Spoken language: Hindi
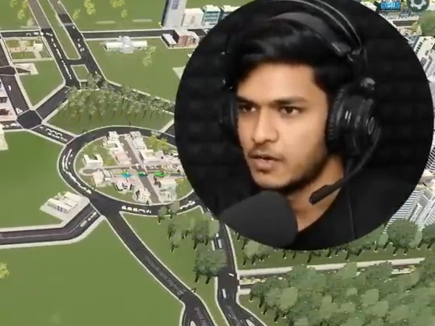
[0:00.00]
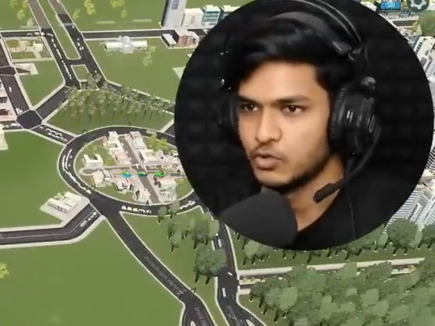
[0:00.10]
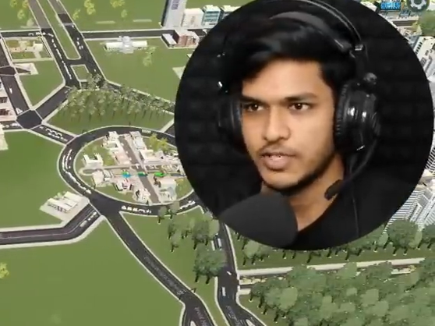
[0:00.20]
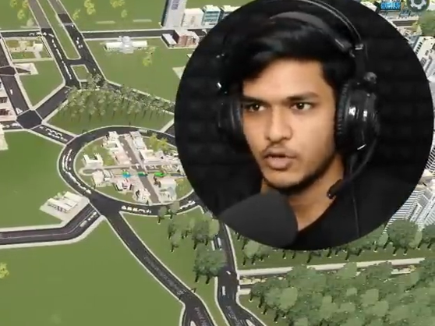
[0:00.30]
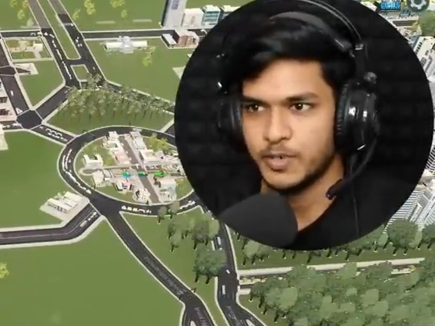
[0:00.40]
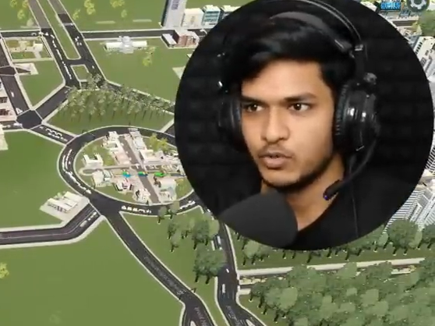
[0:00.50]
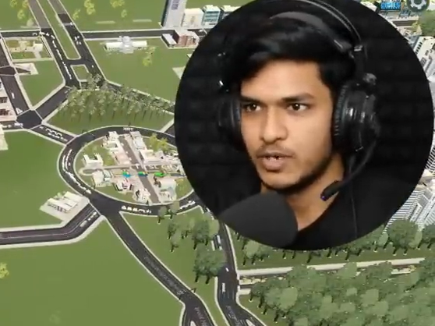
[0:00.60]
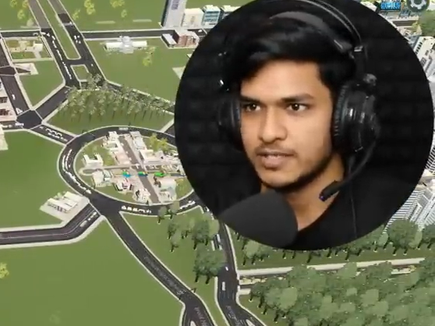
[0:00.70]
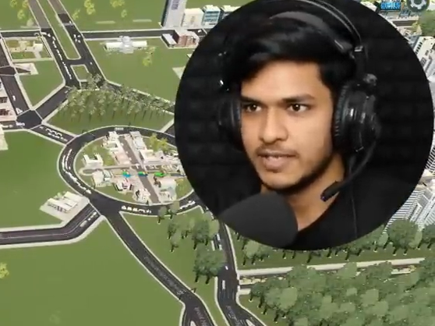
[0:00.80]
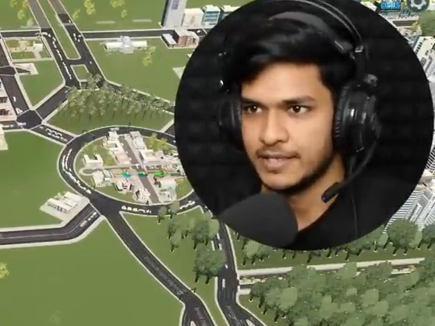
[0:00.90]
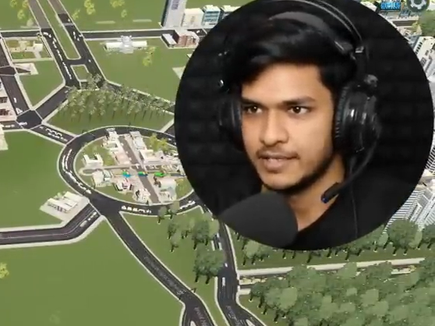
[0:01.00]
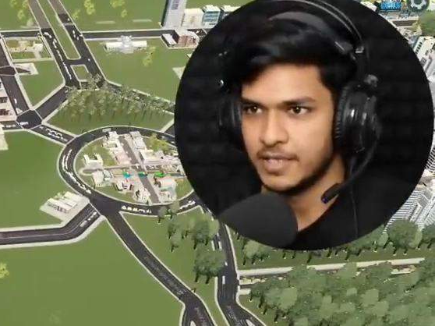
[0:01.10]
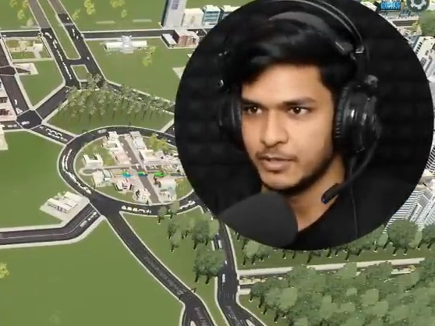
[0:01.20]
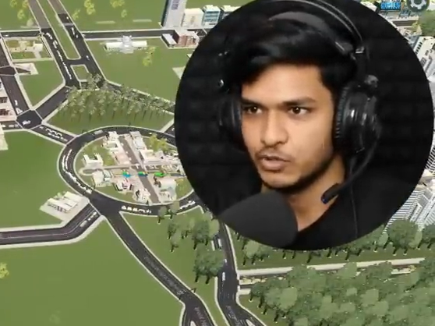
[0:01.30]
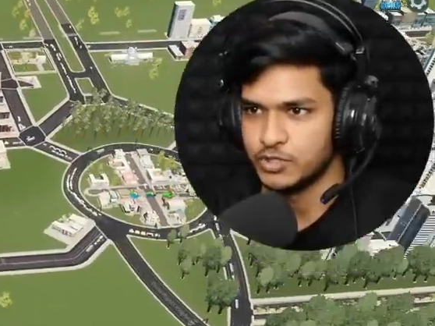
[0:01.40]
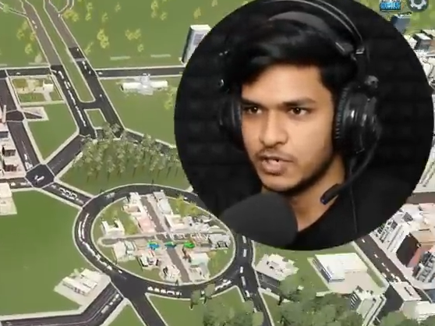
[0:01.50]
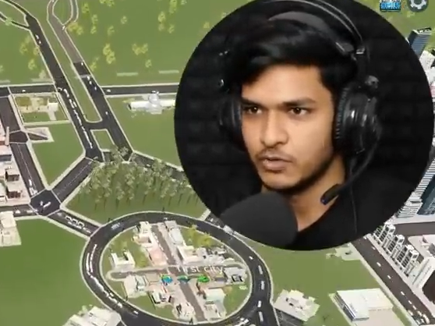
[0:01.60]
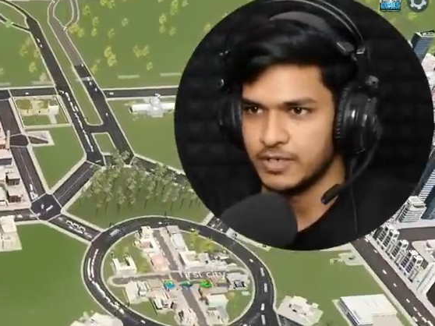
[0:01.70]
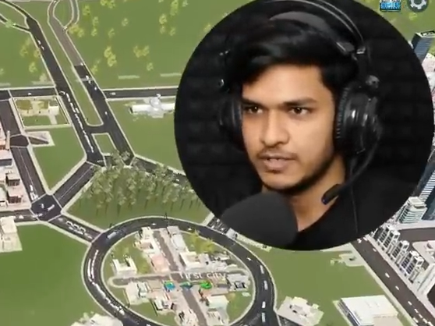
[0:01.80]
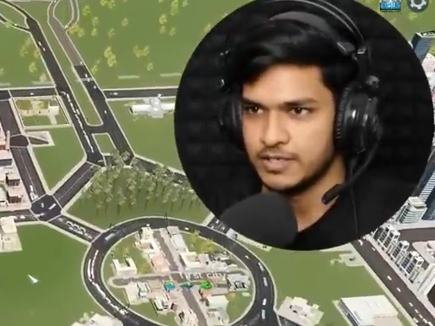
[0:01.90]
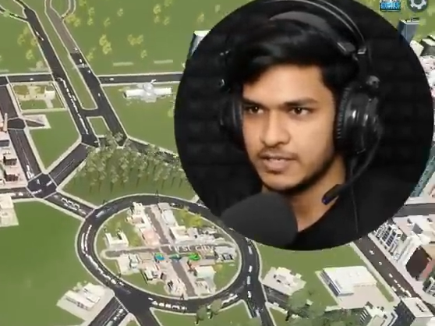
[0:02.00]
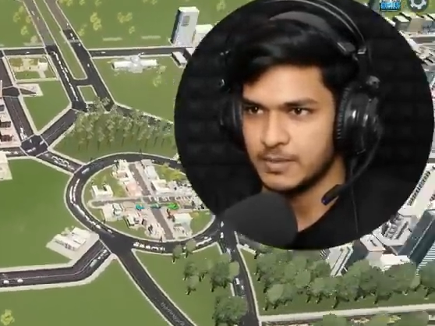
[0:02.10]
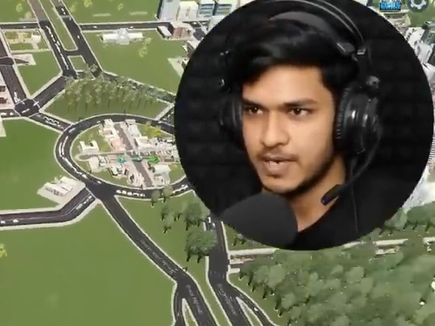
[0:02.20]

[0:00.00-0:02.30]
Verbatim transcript: उसके ऊपर थोड़ा सा ध्यान देते हैं मैं सोच रहा हूँ कि जैसा